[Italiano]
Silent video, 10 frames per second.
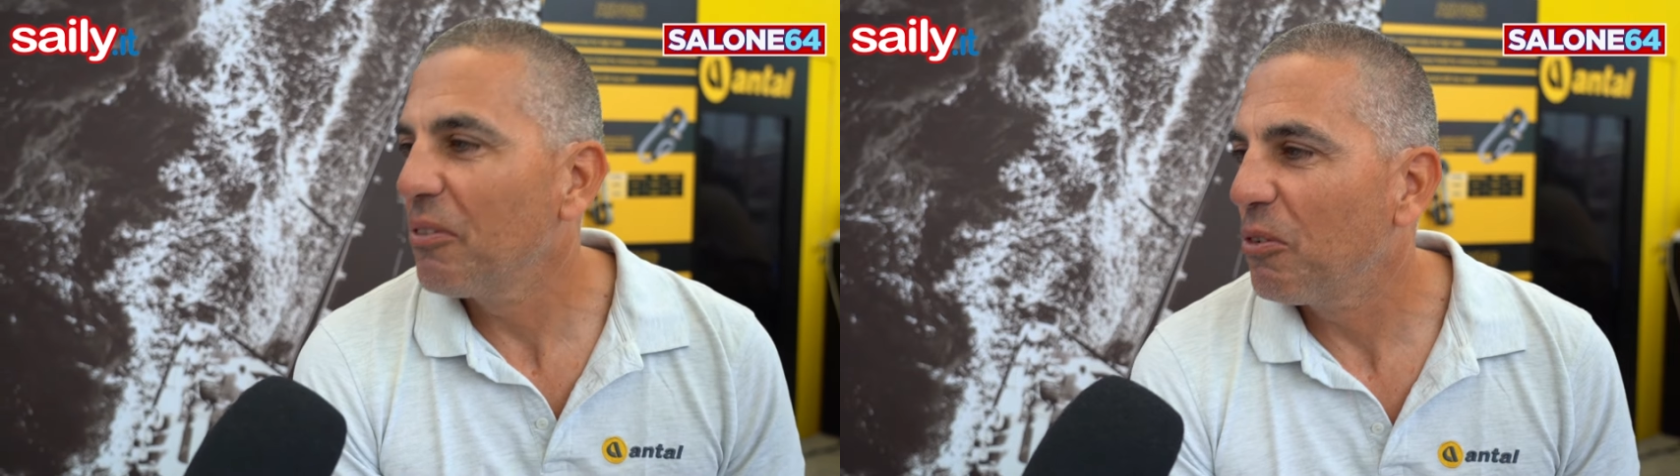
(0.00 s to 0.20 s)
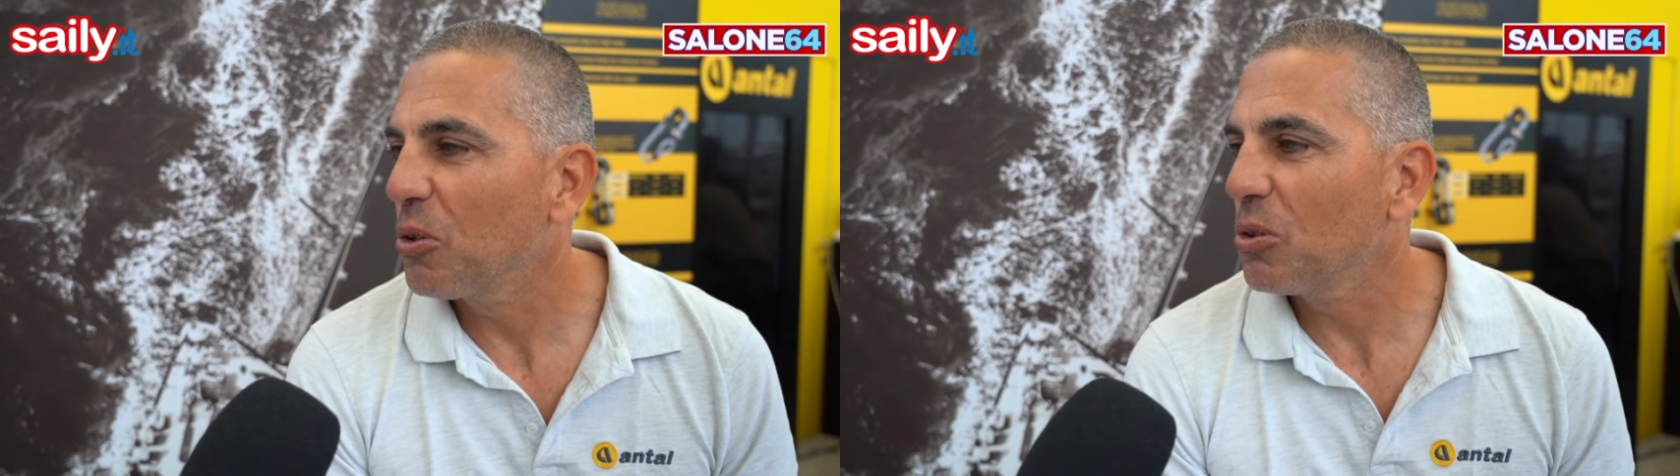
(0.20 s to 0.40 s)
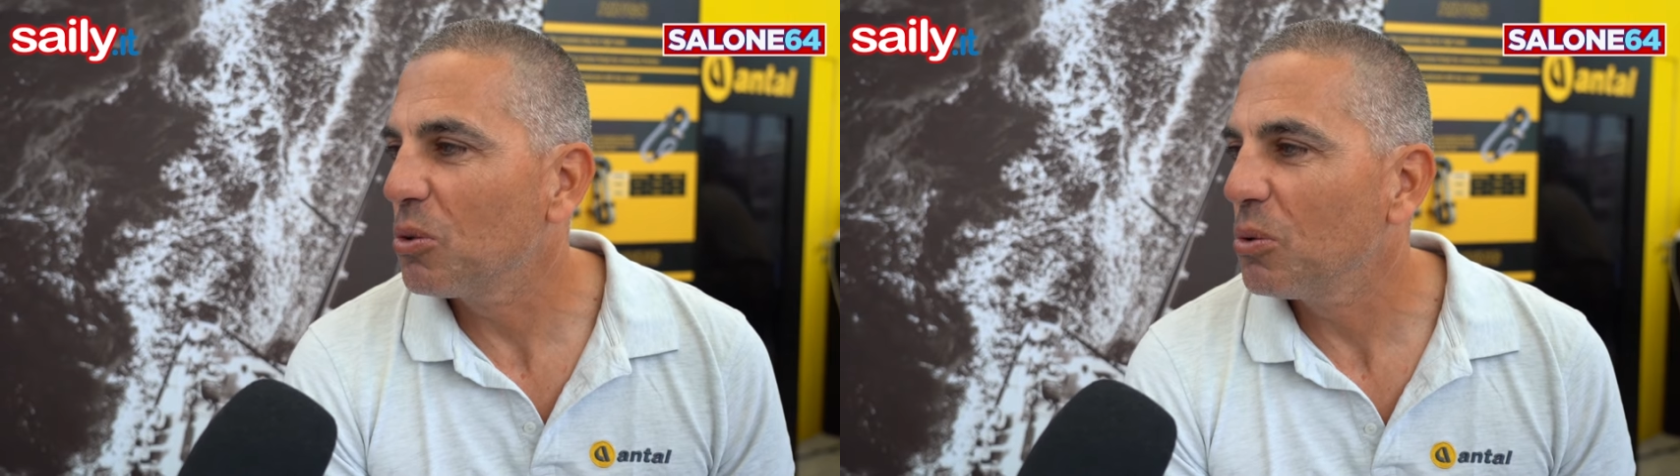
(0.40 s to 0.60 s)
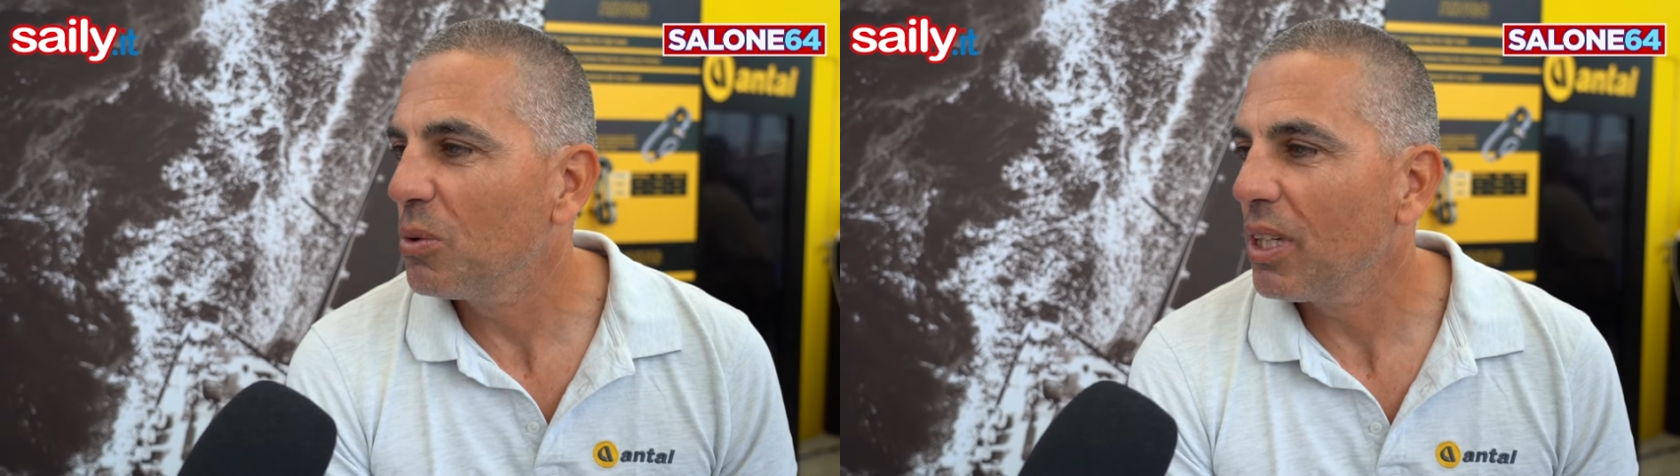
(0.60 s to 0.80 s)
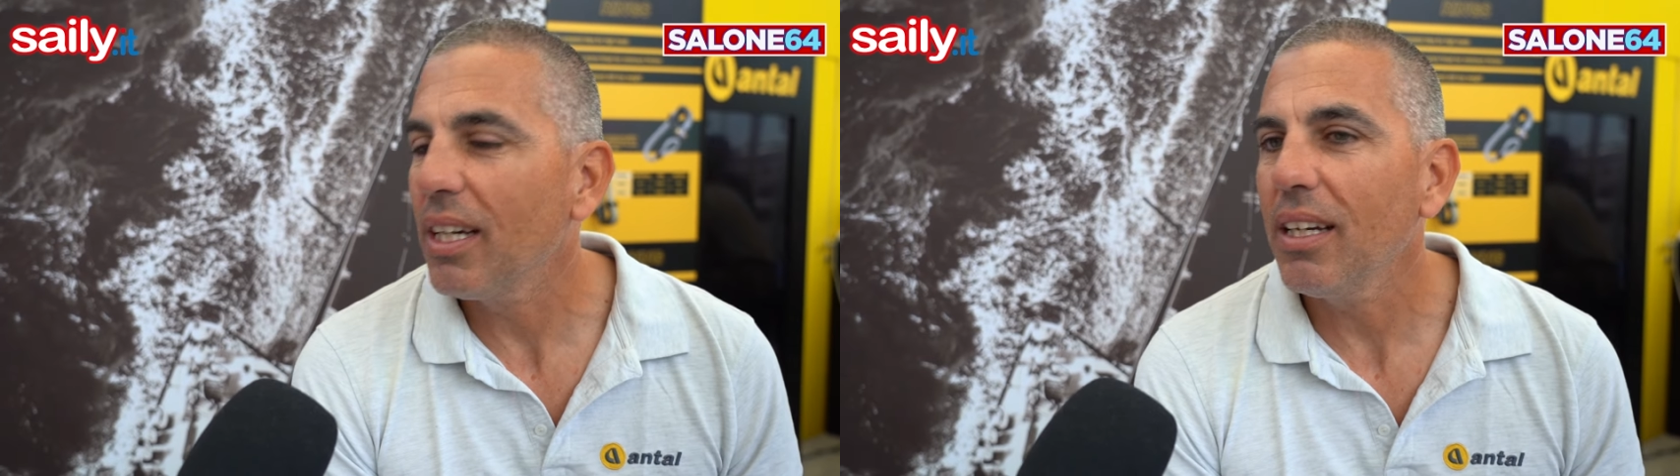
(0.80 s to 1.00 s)

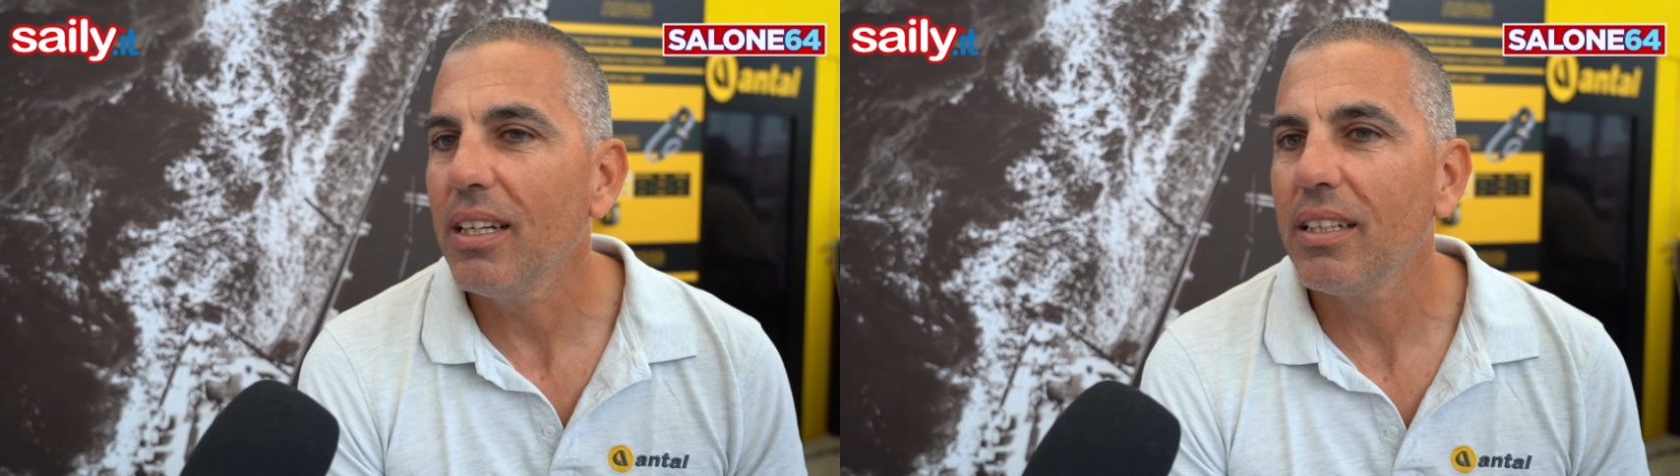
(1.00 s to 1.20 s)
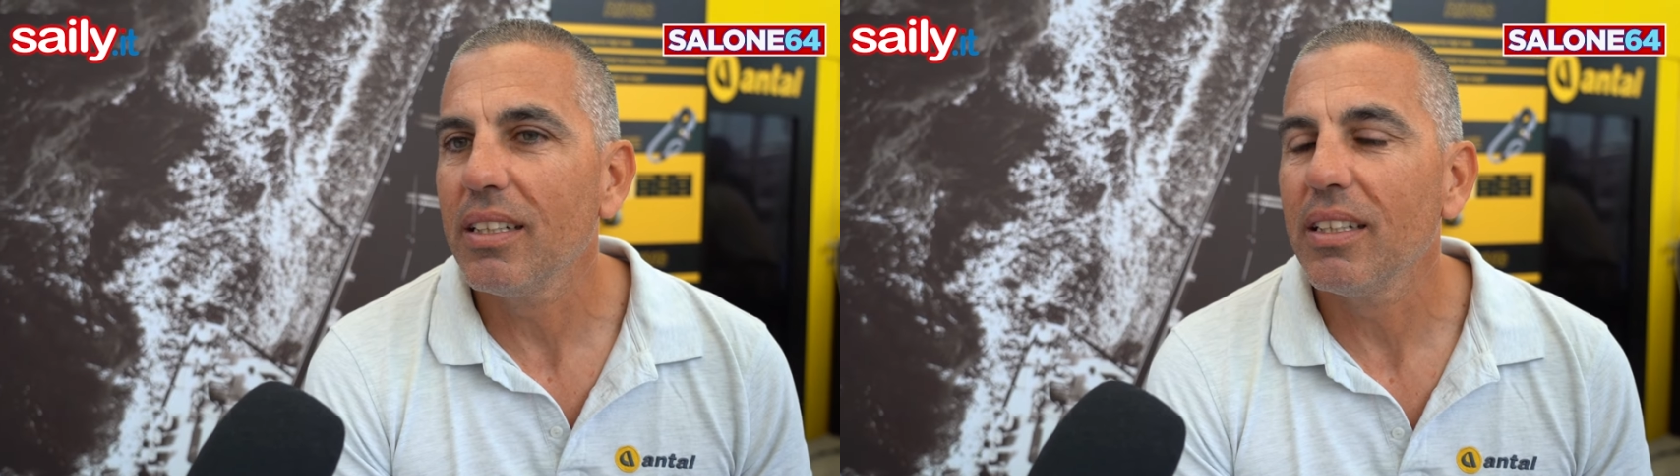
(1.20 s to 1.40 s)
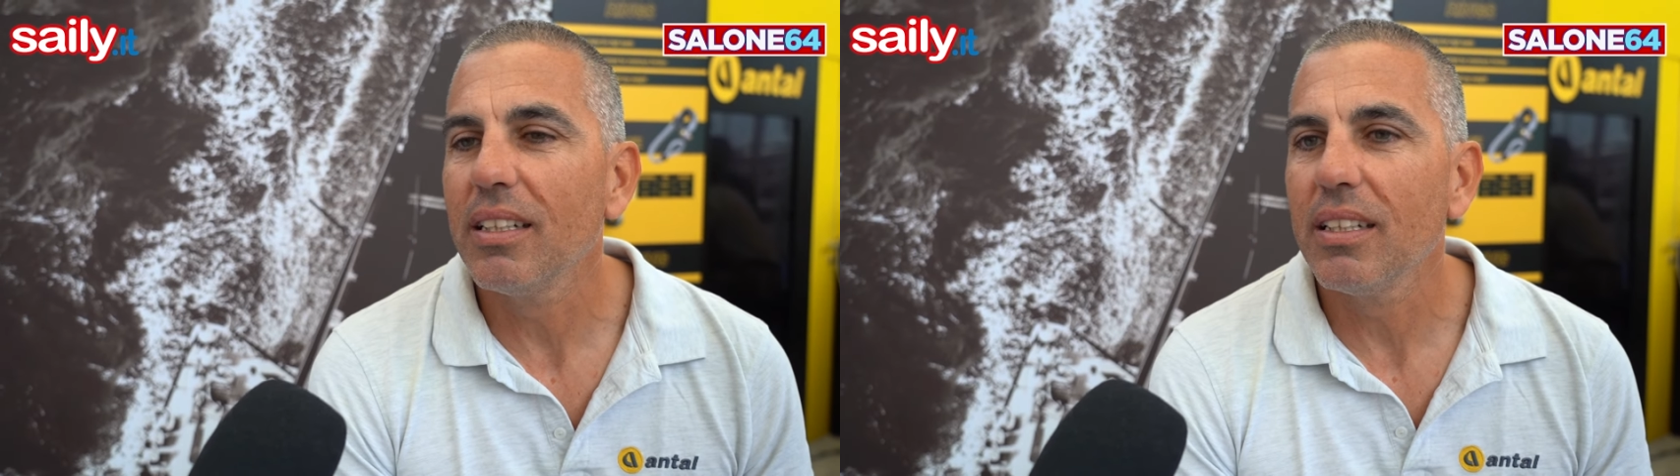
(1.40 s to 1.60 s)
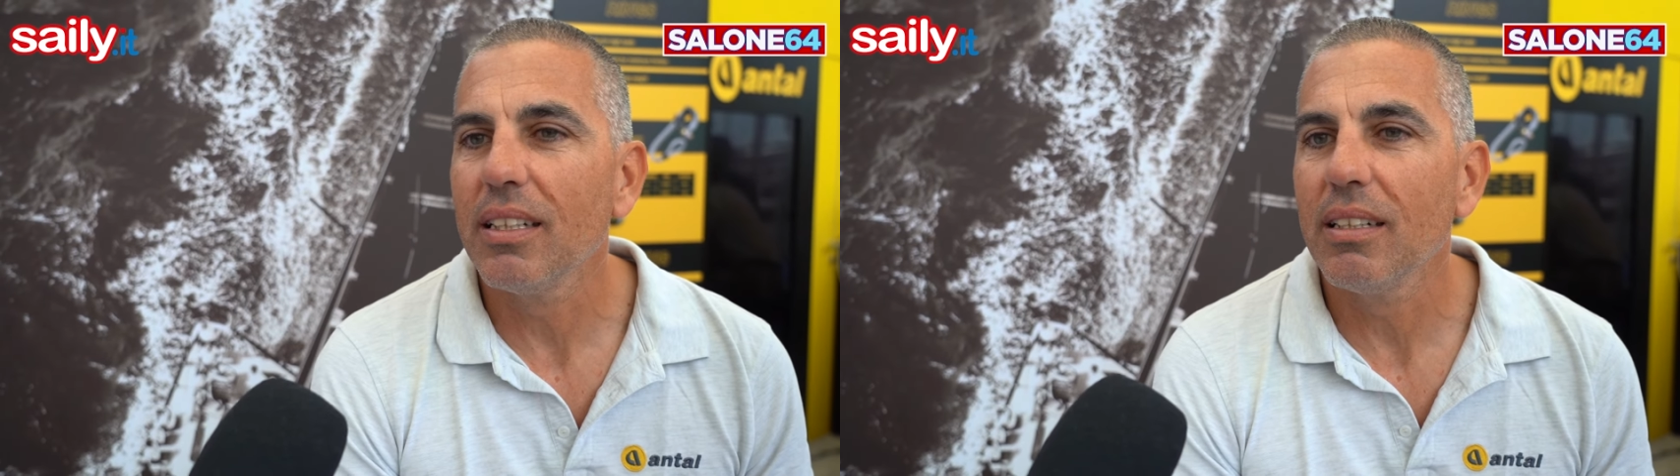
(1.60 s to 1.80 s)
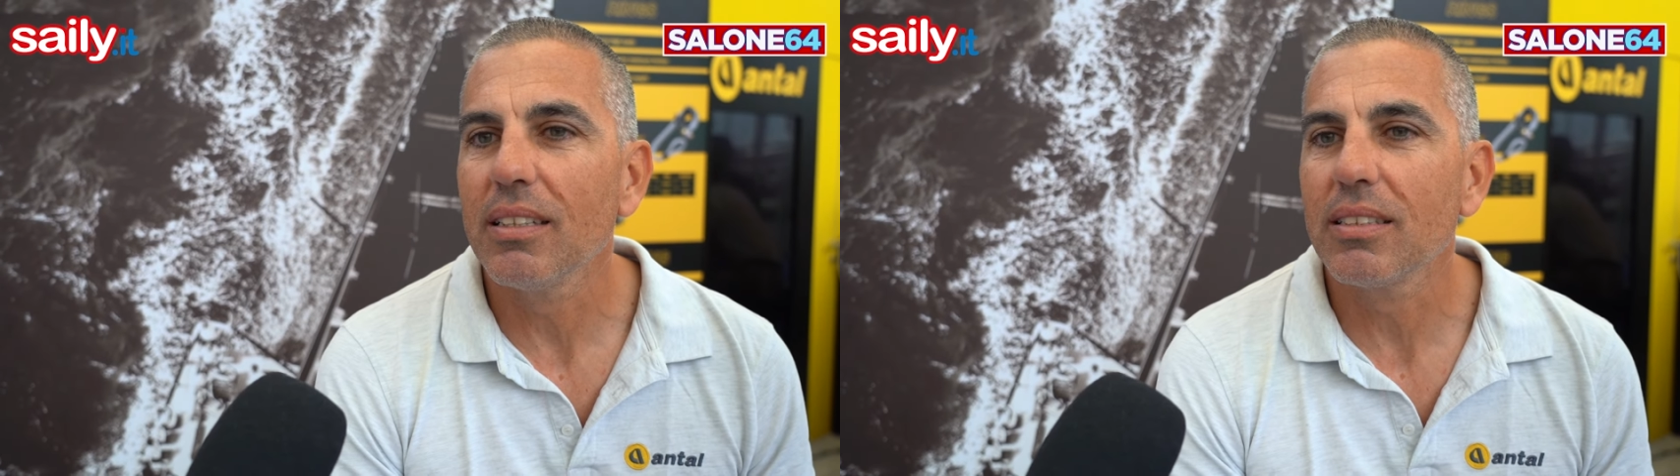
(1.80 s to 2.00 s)
fortuna
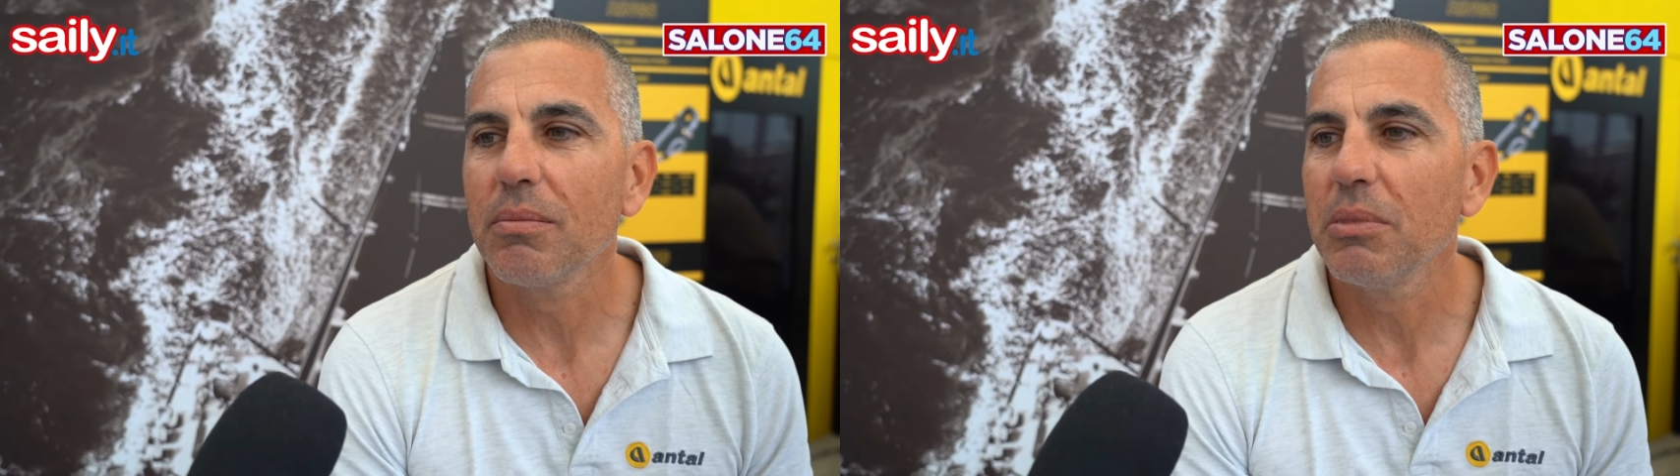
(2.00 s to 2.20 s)
eh,